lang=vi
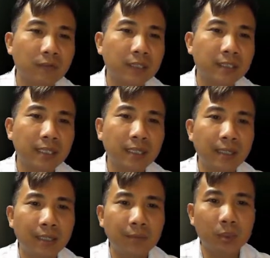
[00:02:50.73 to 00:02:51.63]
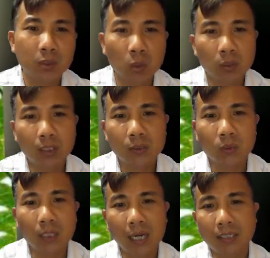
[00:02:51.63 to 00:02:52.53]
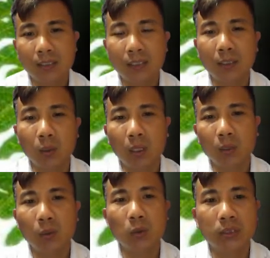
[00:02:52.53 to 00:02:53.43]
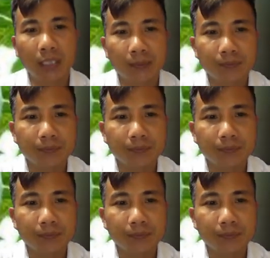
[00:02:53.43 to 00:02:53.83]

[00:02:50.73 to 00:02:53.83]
Và dưới đây đây là một số tác dụng khác từ quả đu đủ xanh.